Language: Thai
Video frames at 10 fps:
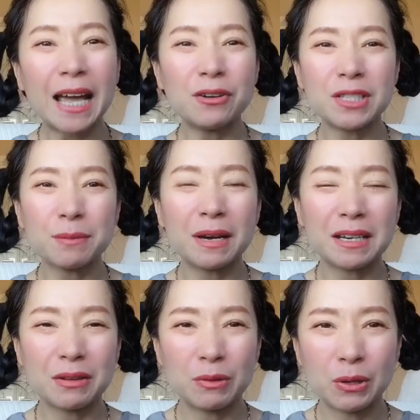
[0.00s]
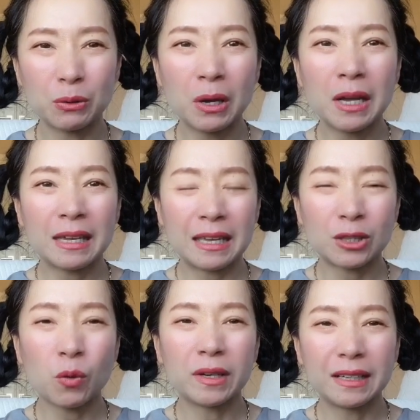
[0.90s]
นุ้ยจะมารีวิวอีก
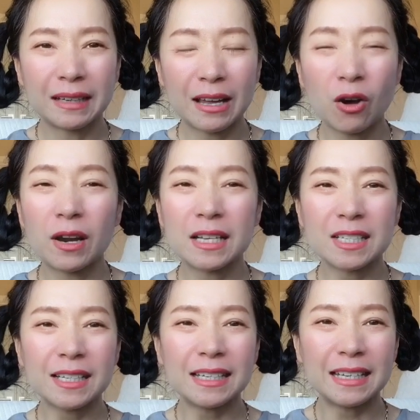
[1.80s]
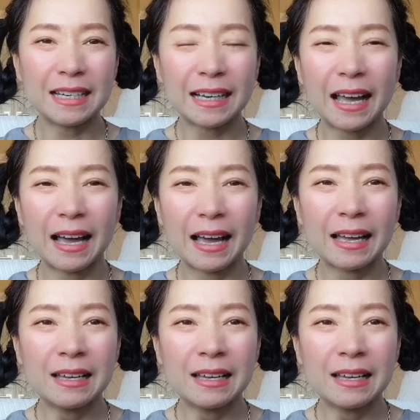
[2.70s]
ตัวหนึ่งในคอลเลกชันนี้นะคะ